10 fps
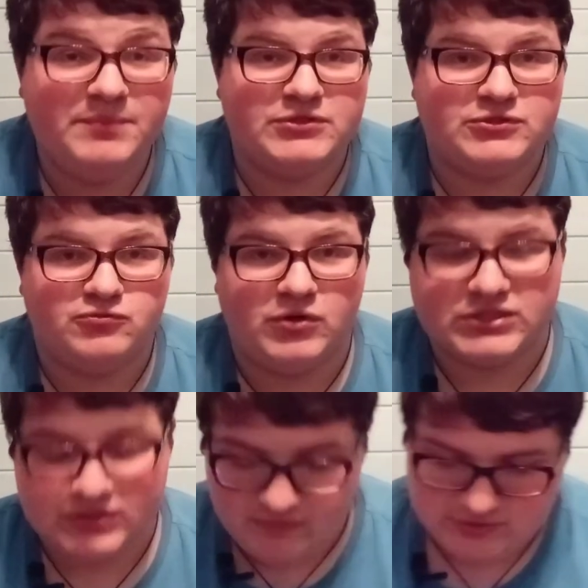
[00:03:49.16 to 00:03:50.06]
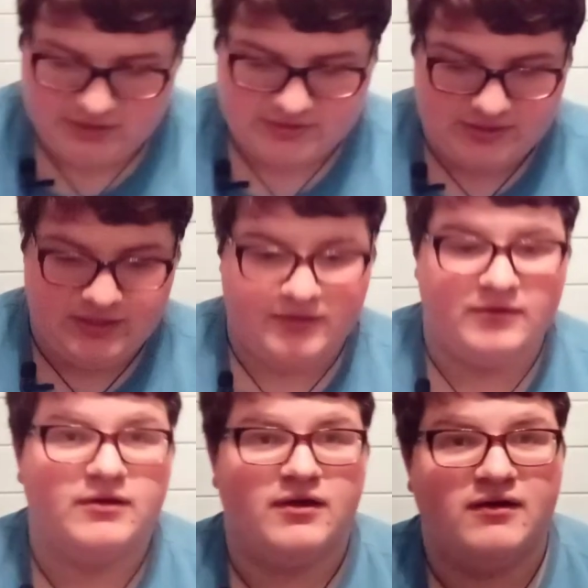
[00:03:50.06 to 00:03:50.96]
по ситуации. В этот раз я
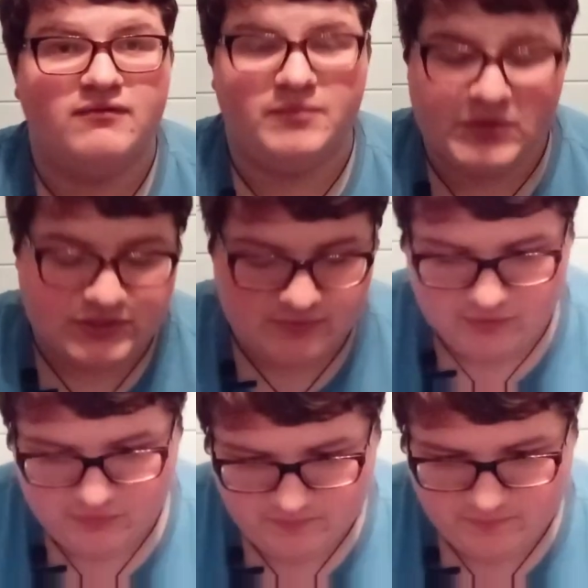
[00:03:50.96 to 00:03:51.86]
выписывал